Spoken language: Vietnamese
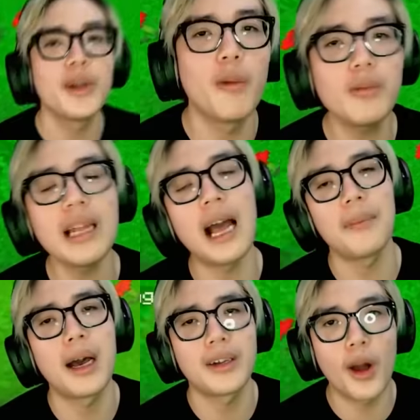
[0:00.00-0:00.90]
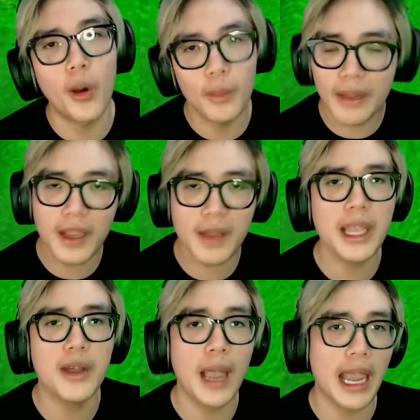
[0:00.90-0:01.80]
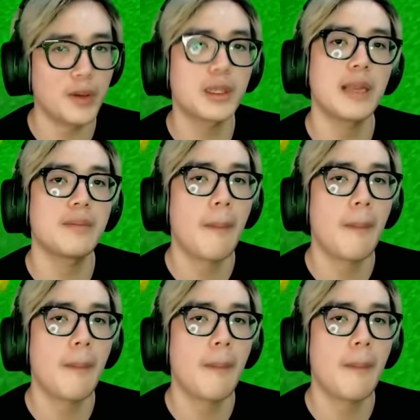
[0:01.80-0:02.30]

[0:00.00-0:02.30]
đúng là pro pvp của hero team